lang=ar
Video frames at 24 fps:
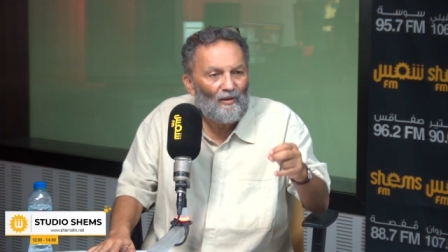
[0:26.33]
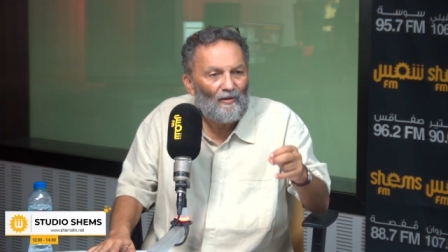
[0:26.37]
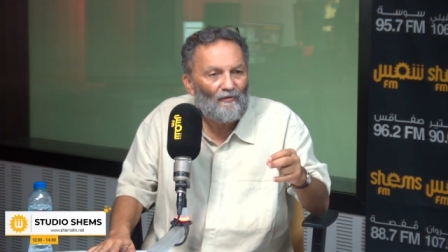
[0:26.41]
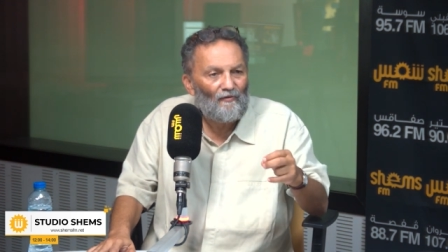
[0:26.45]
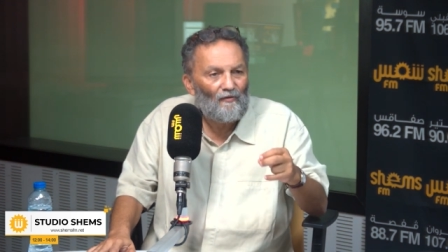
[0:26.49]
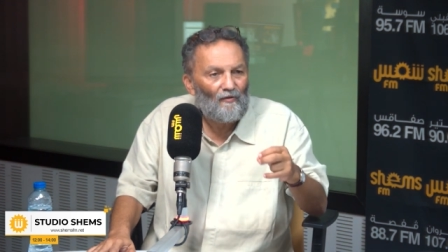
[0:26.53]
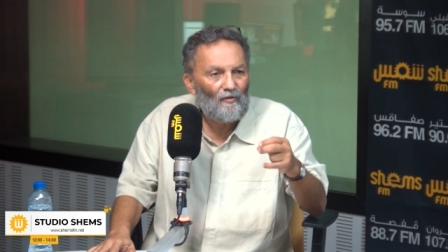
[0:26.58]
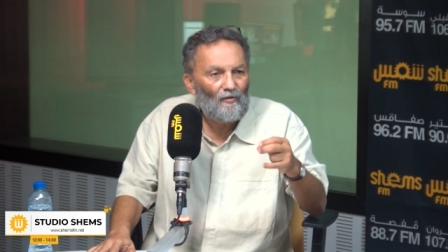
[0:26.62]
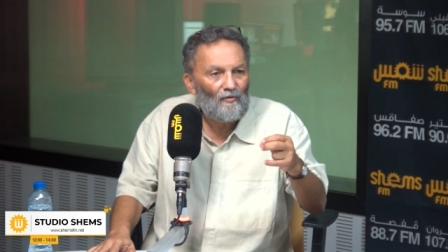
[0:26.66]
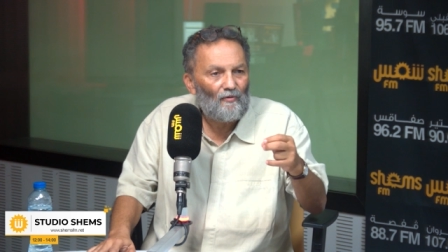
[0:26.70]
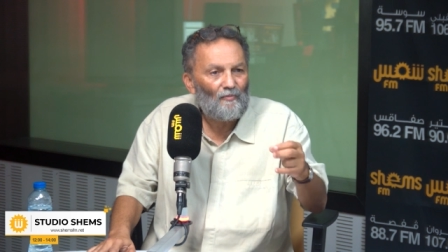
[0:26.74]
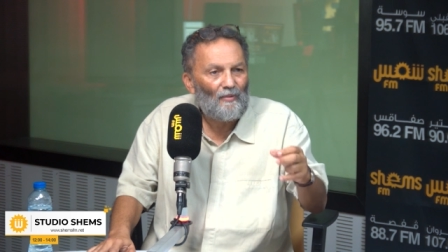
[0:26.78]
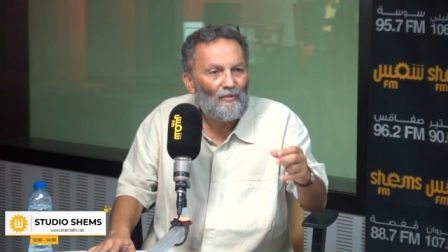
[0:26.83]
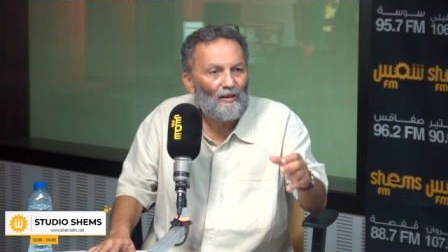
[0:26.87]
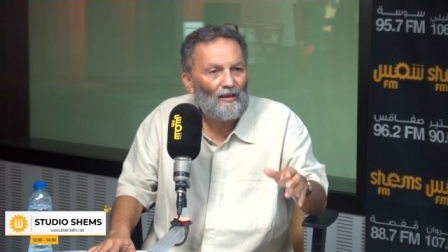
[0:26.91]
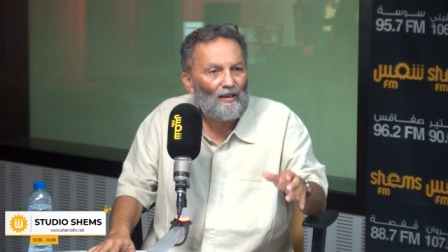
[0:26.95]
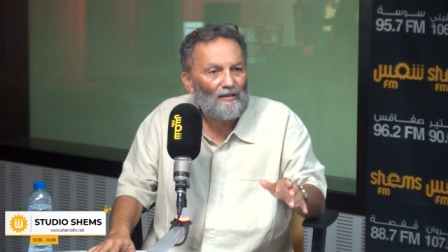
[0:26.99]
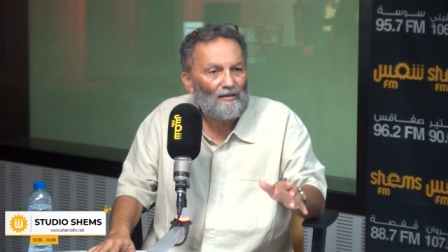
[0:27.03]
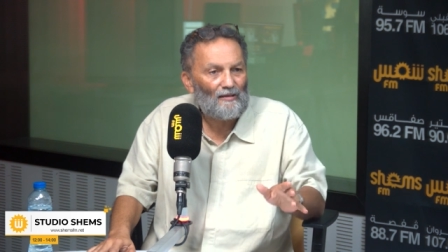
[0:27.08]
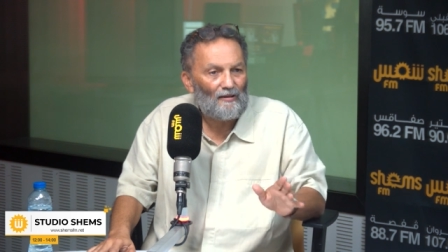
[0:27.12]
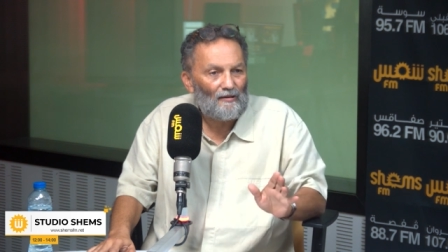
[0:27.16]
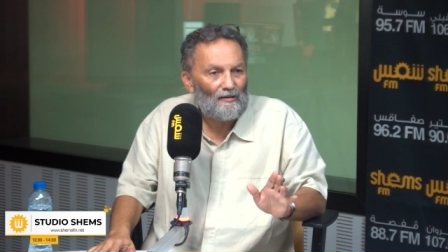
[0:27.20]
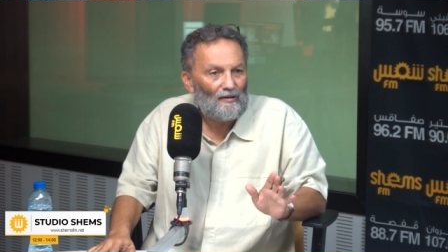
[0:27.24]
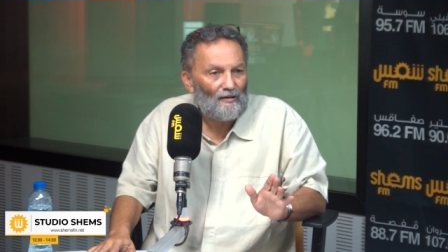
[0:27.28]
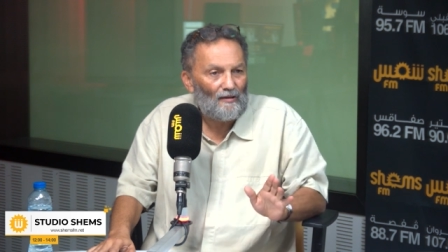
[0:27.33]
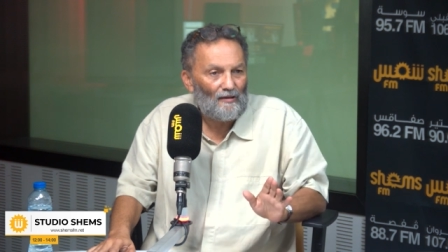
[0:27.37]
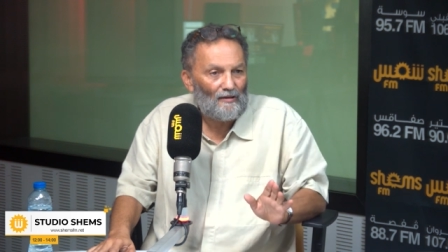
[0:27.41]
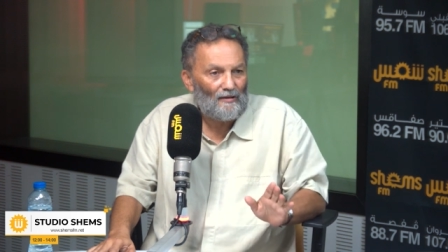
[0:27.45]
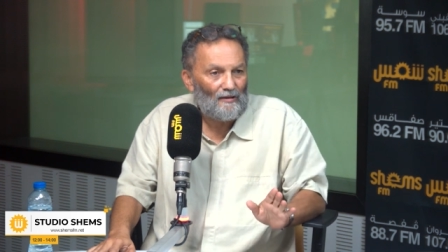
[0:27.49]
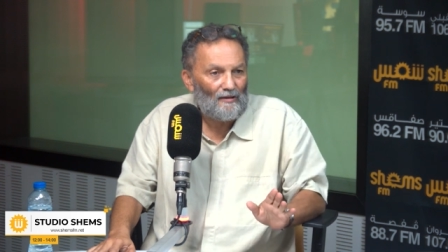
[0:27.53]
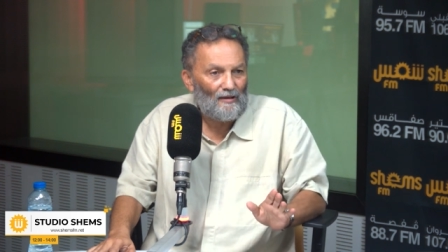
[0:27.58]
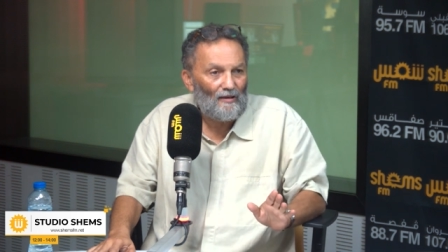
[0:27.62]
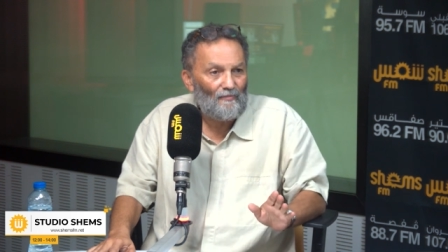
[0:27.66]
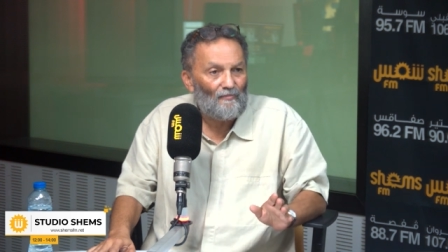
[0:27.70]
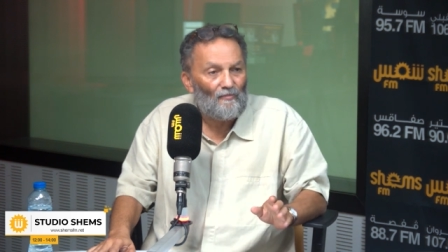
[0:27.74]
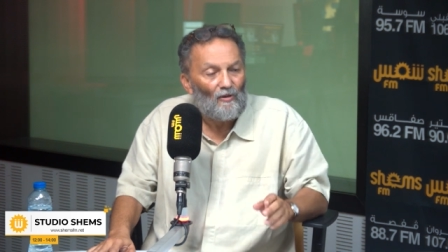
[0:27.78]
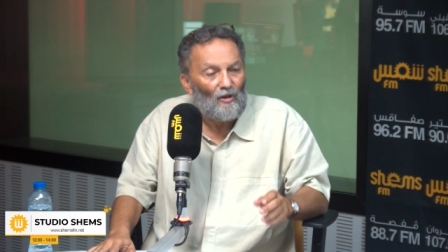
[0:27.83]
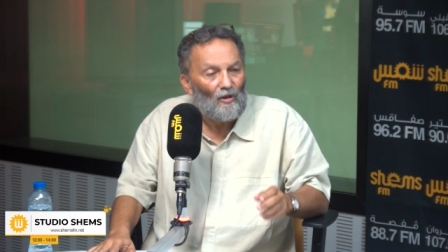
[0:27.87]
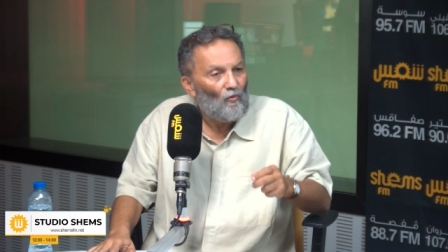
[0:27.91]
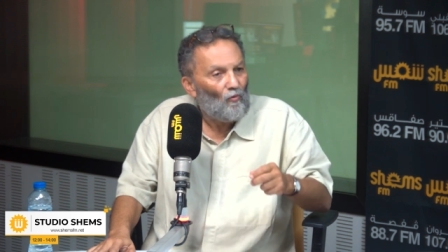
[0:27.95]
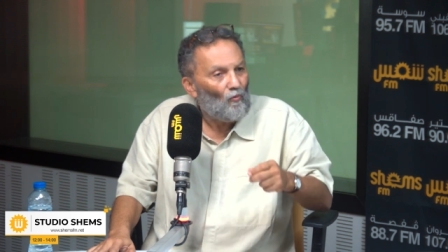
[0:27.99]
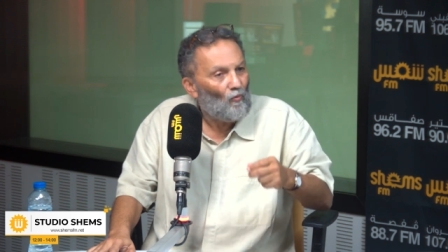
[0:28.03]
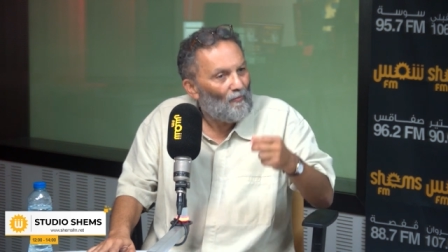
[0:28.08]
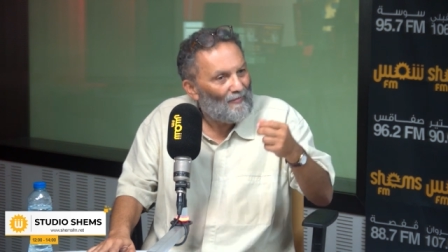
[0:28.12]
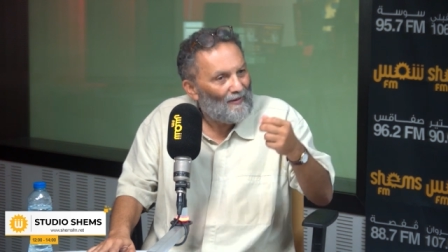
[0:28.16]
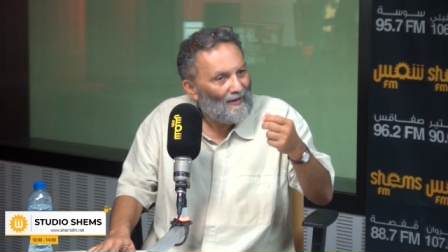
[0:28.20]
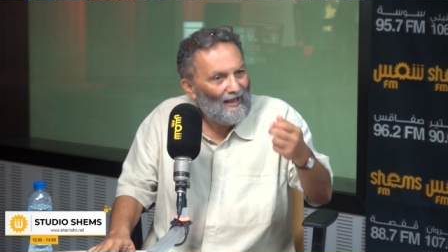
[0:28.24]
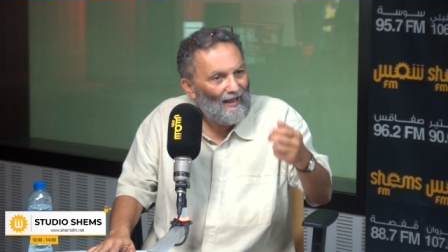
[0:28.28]
مقاصد الإسلام
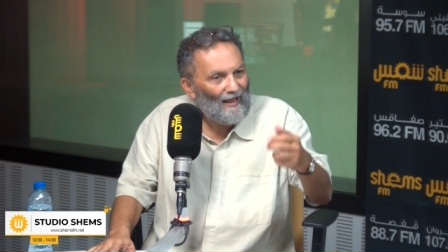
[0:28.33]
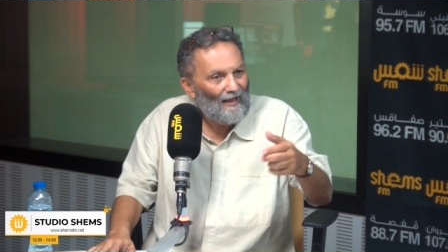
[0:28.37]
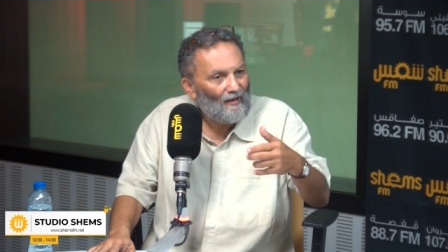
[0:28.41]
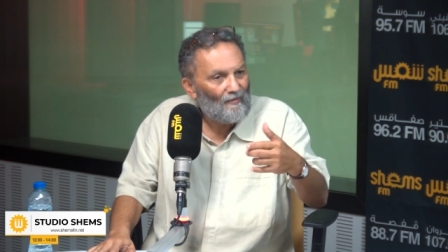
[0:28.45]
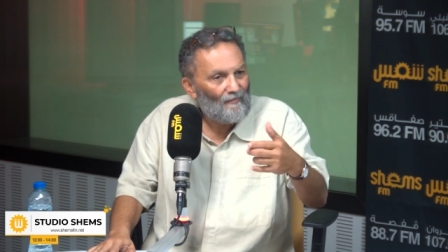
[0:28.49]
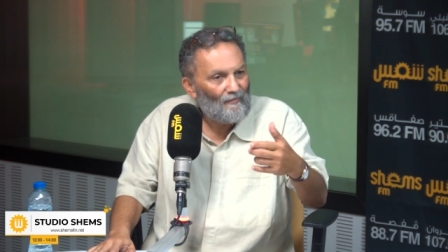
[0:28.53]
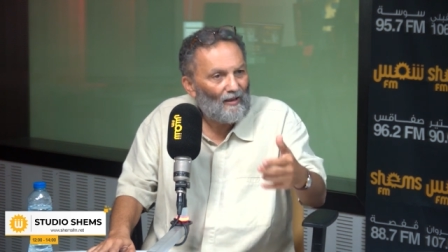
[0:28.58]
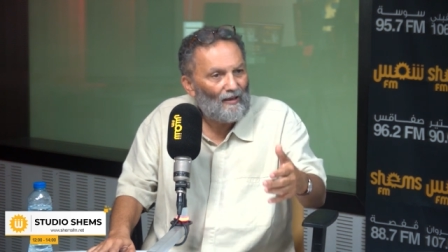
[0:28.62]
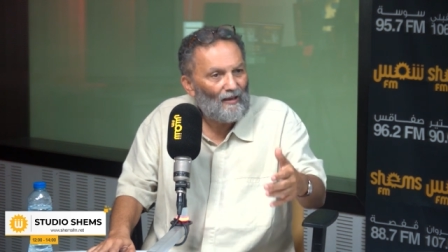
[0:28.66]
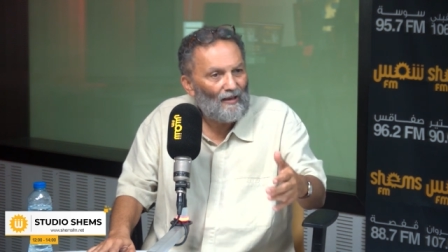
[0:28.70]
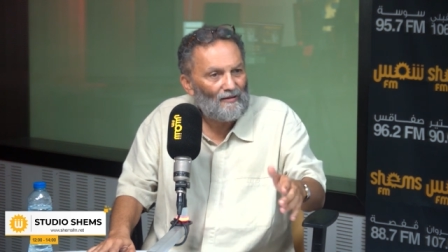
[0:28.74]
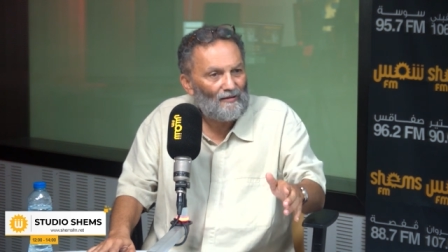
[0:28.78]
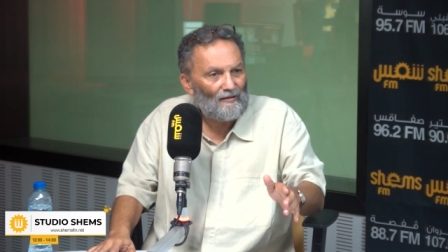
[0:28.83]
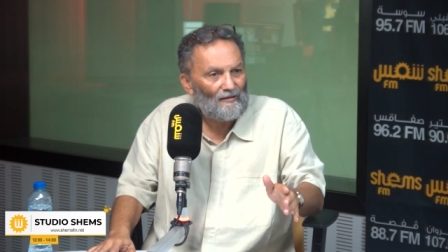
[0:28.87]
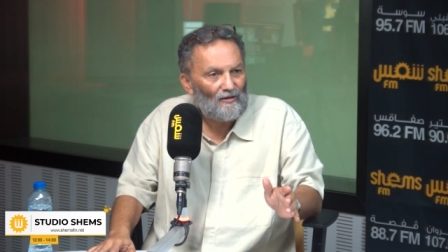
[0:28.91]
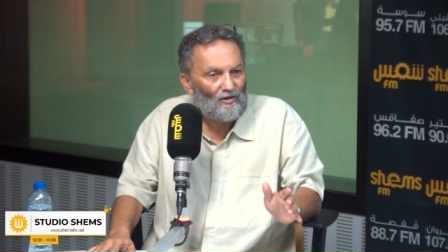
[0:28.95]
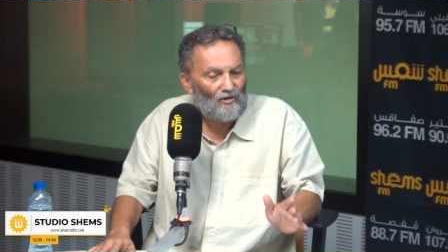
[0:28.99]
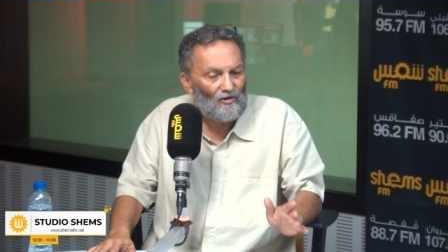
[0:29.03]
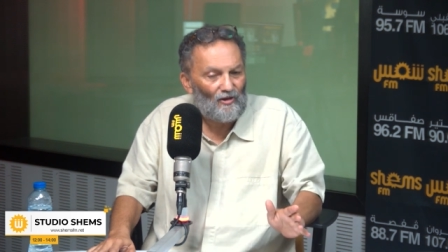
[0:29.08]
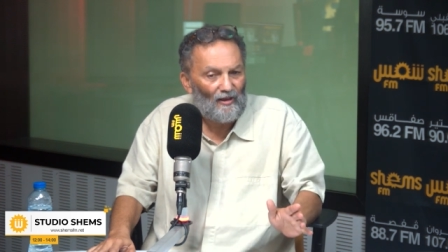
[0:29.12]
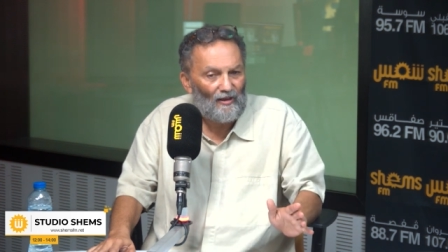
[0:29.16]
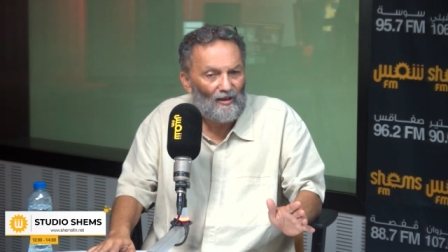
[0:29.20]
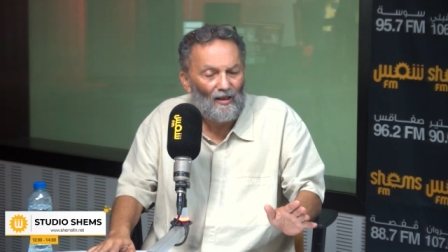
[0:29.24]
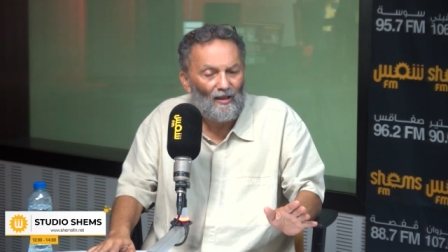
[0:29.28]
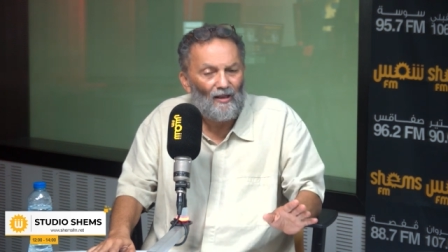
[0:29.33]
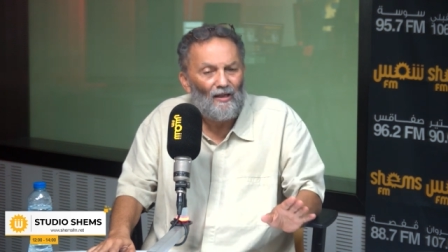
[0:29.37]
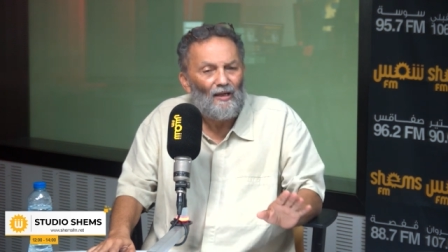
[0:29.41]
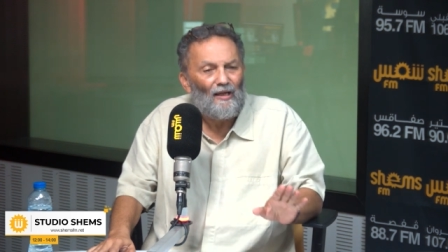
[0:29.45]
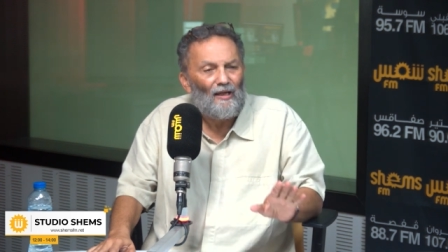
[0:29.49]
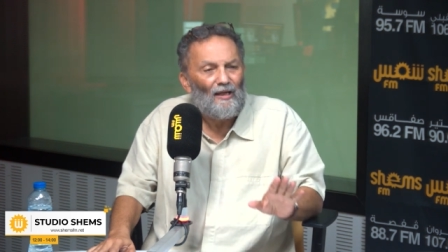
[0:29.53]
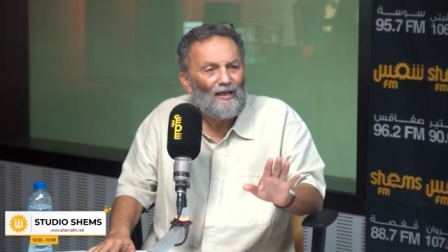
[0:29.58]
وبالأحرى مقاصد الشريعة